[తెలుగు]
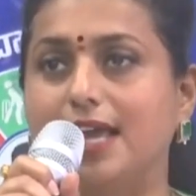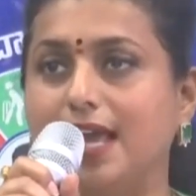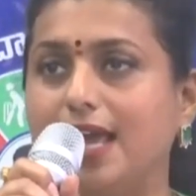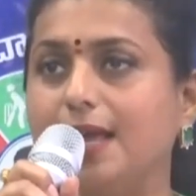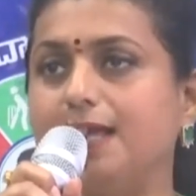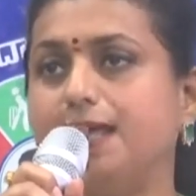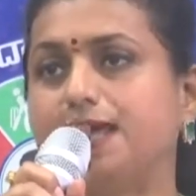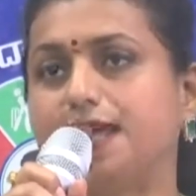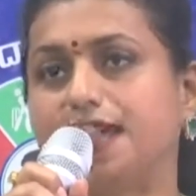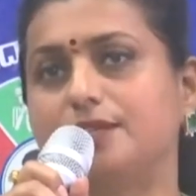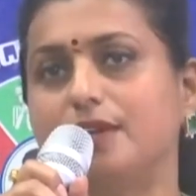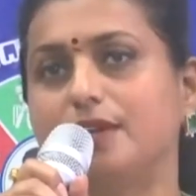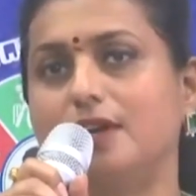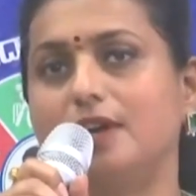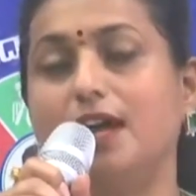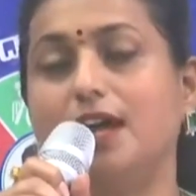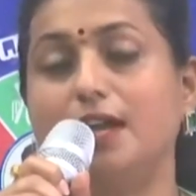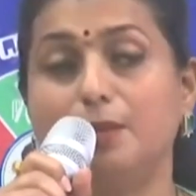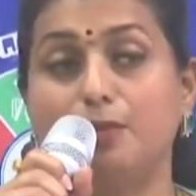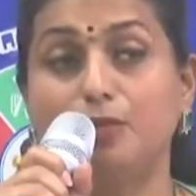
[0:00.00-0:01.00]
గేమ్స్
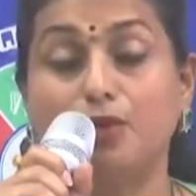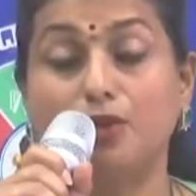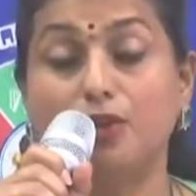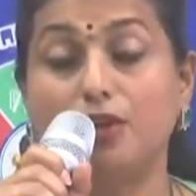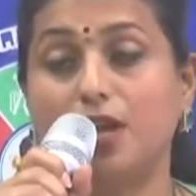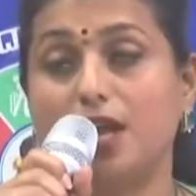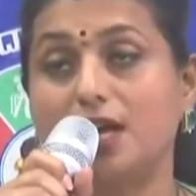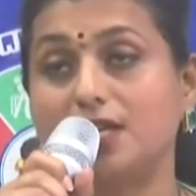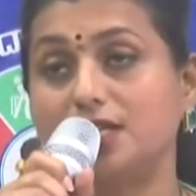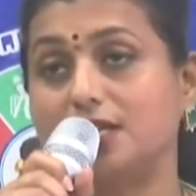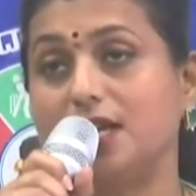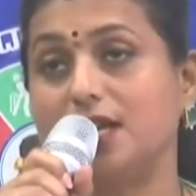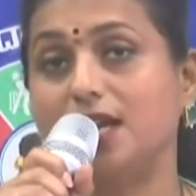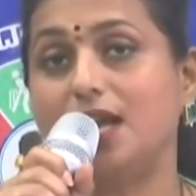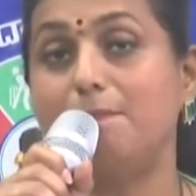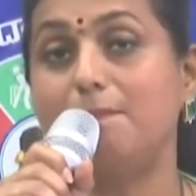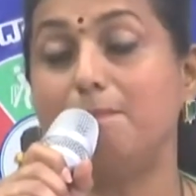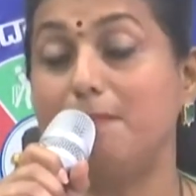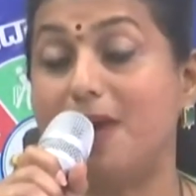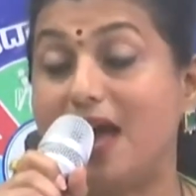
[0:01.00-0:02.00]
అంటే మూడు లక్షల
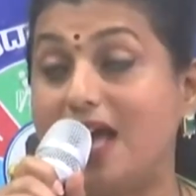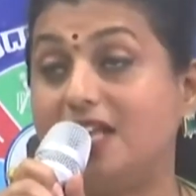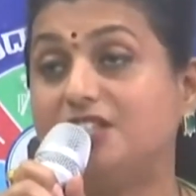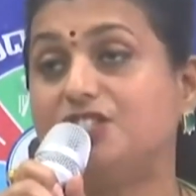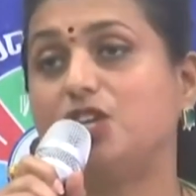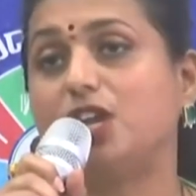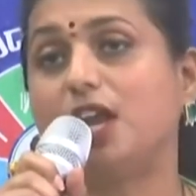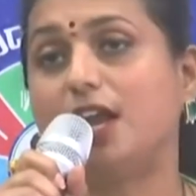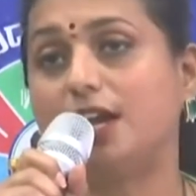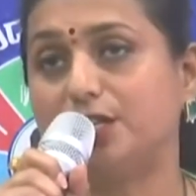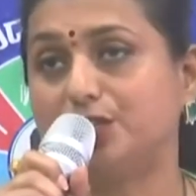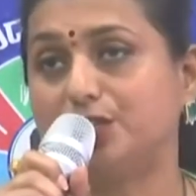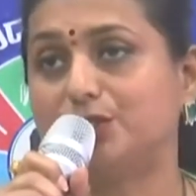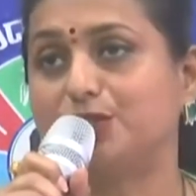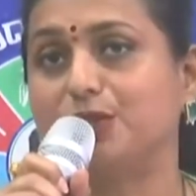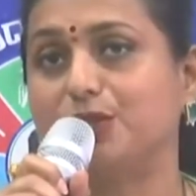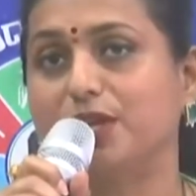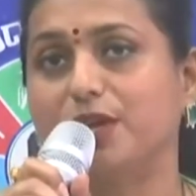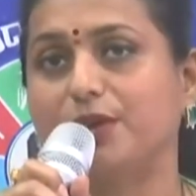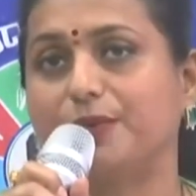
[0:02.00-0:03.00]
మ్యాచ్లు
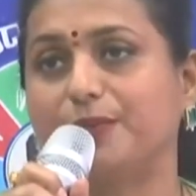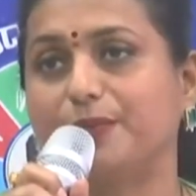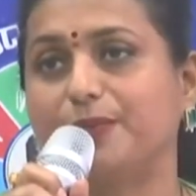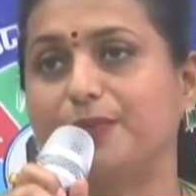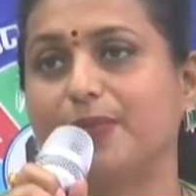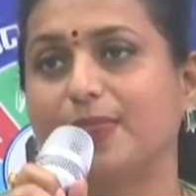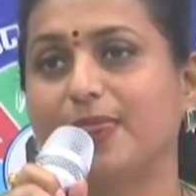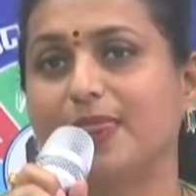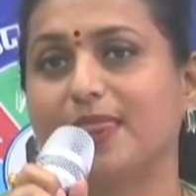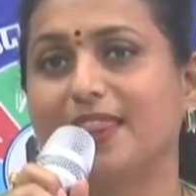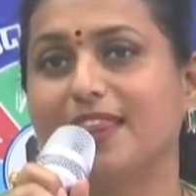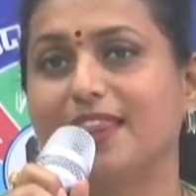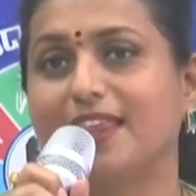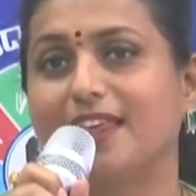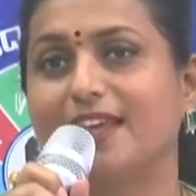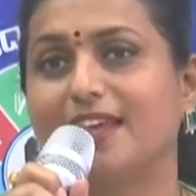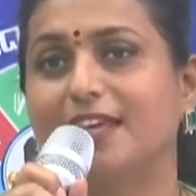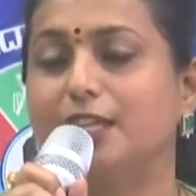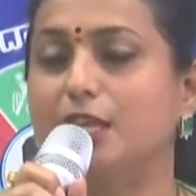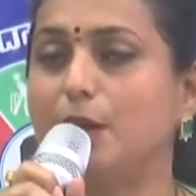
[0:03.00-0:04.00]
ఆడిస్తున్నారు
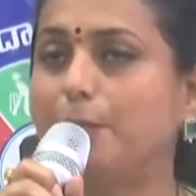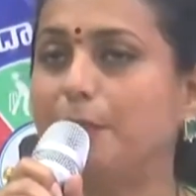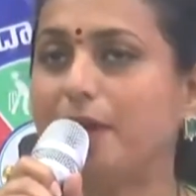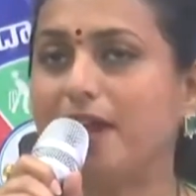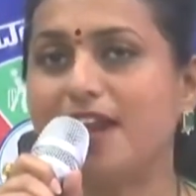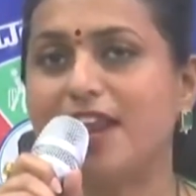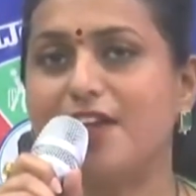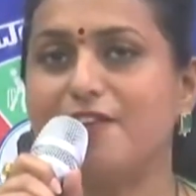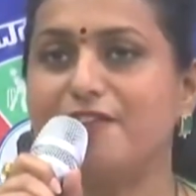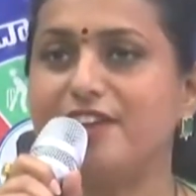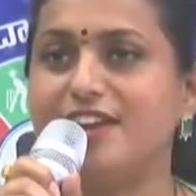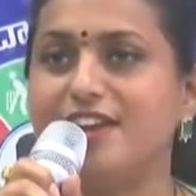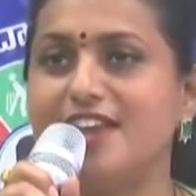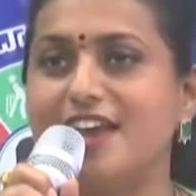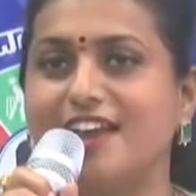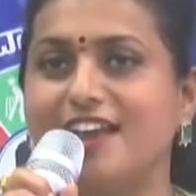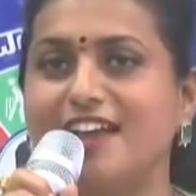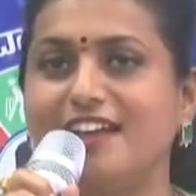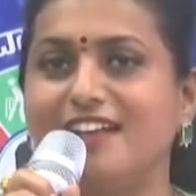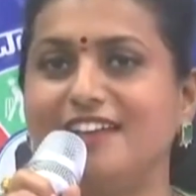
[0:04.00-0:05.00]
ఇది ఎప్పుడైనా
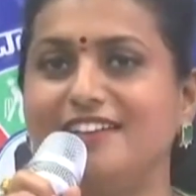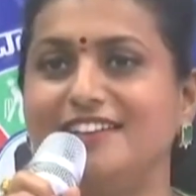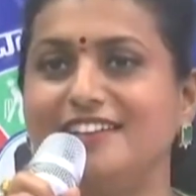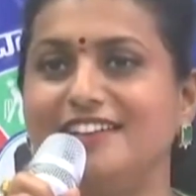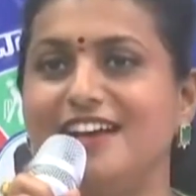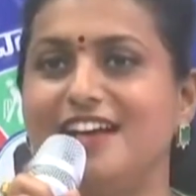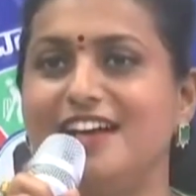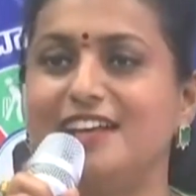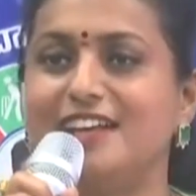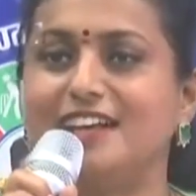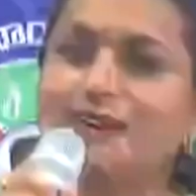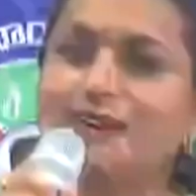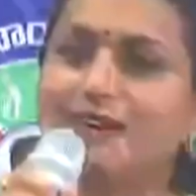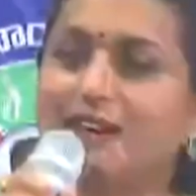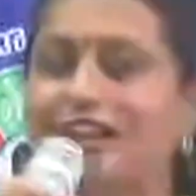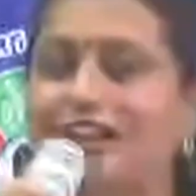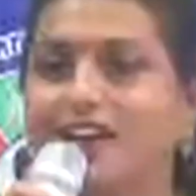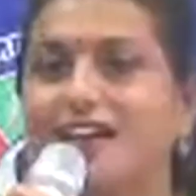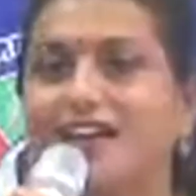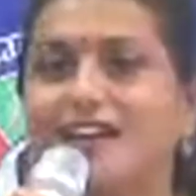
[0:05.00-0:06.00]
విన్నారా అసలు
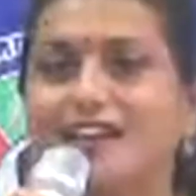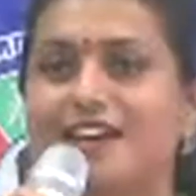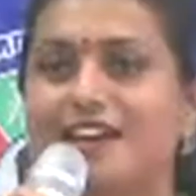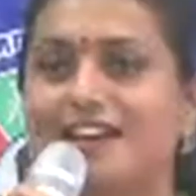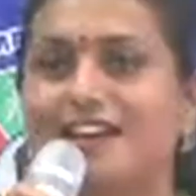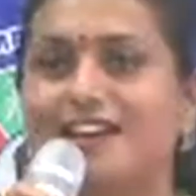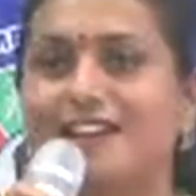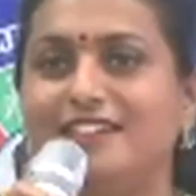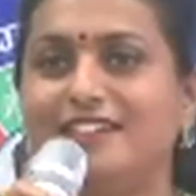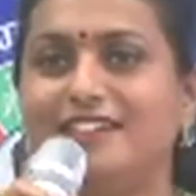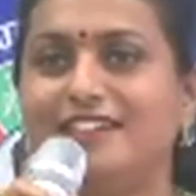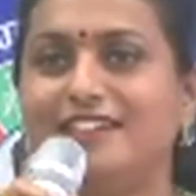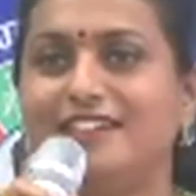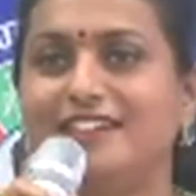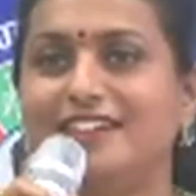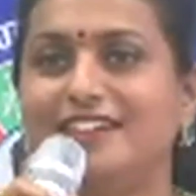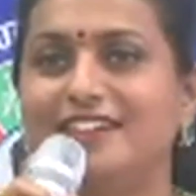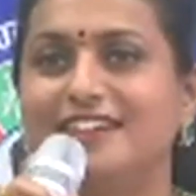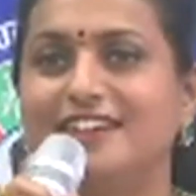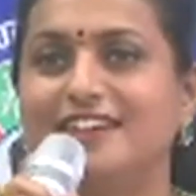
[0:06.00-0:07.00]
కలగన్నారా
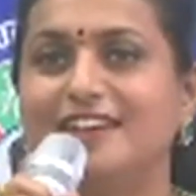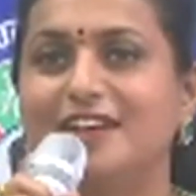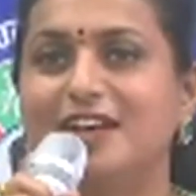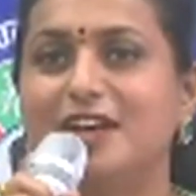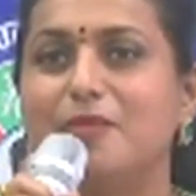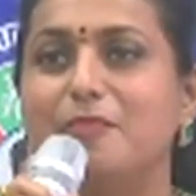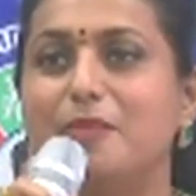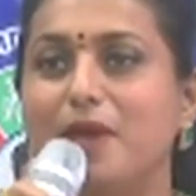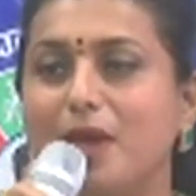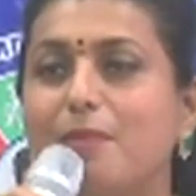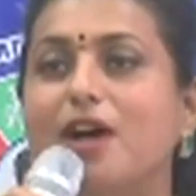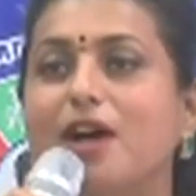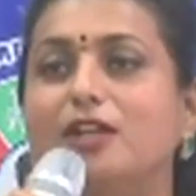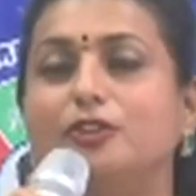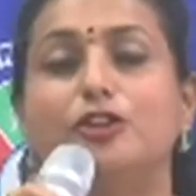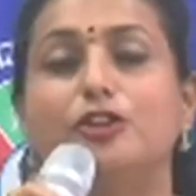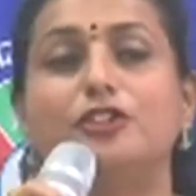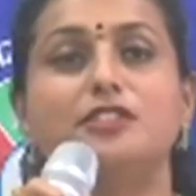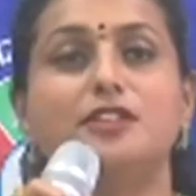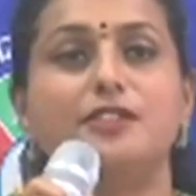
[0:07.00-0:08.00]
మేము
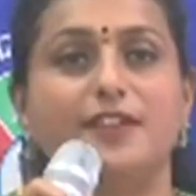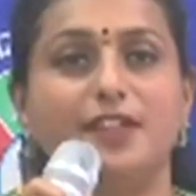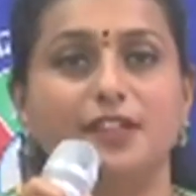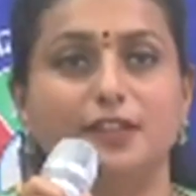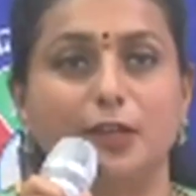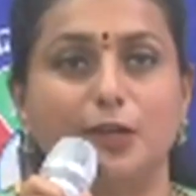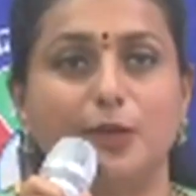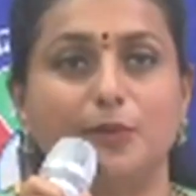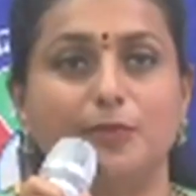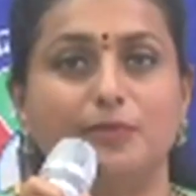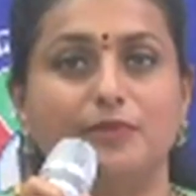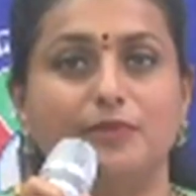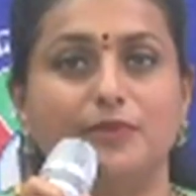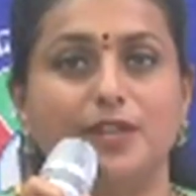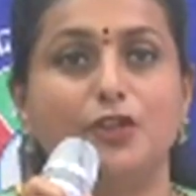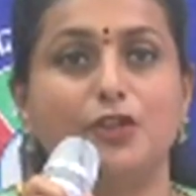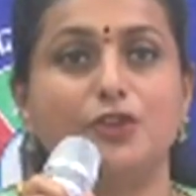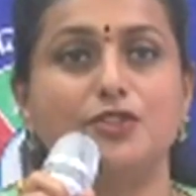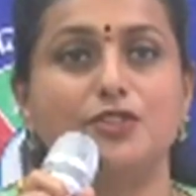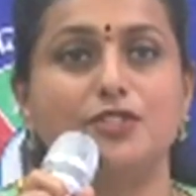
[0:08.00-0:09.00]
అదృష్టవంతులం
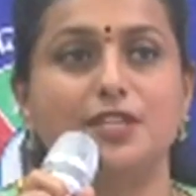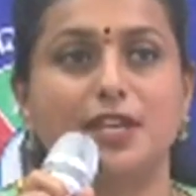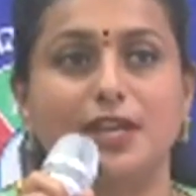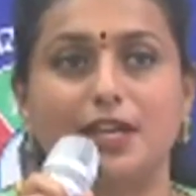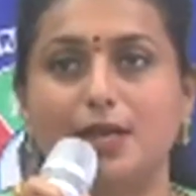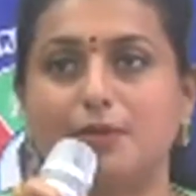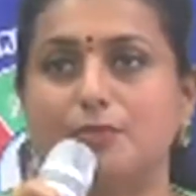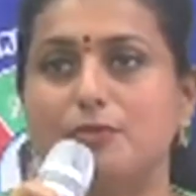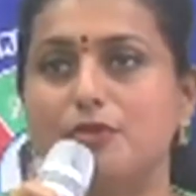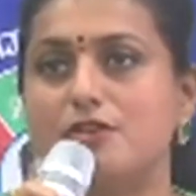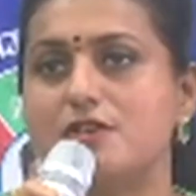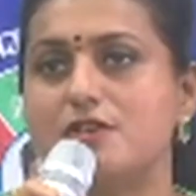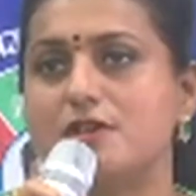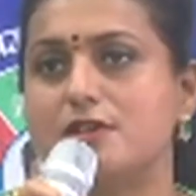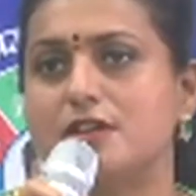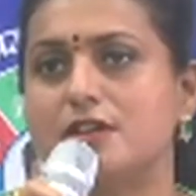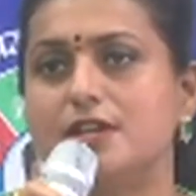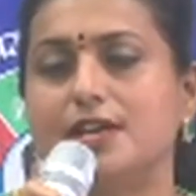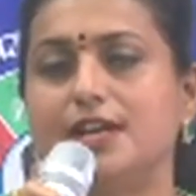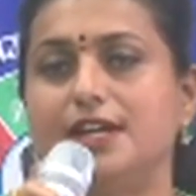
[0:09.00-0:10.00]
ఈరోజు
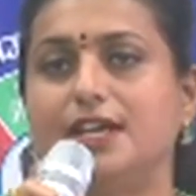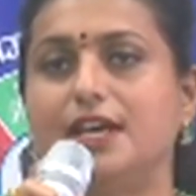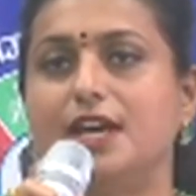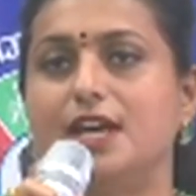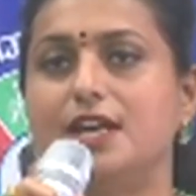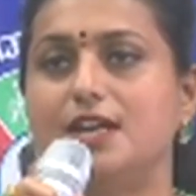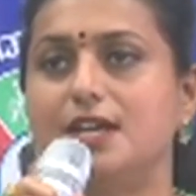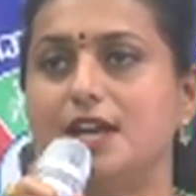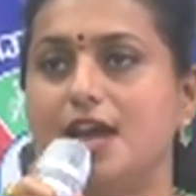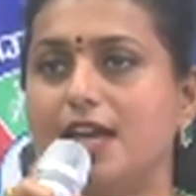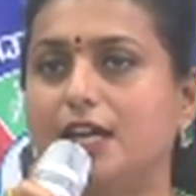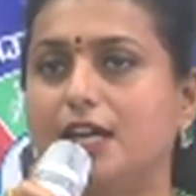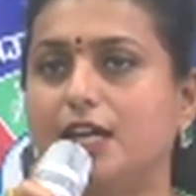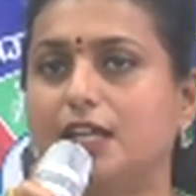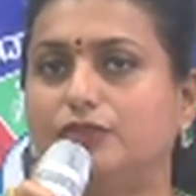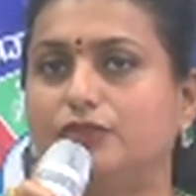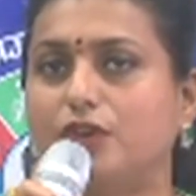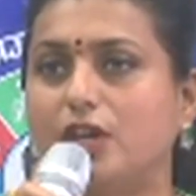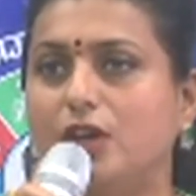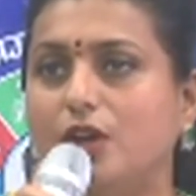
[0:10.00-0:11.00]
జగన్మోహన్ రెడ్డి గారి
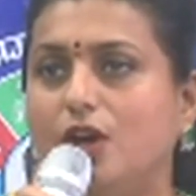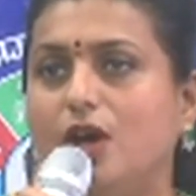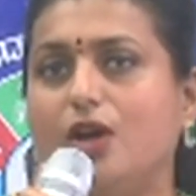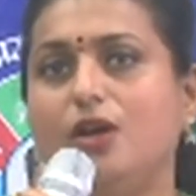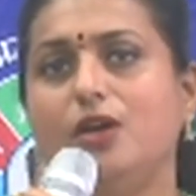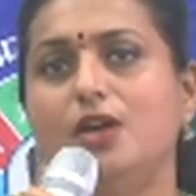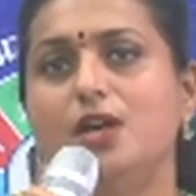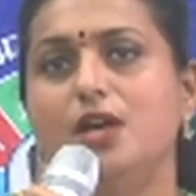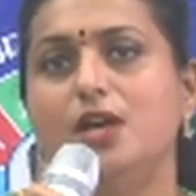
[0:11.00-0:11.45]
నాయకత్వంలో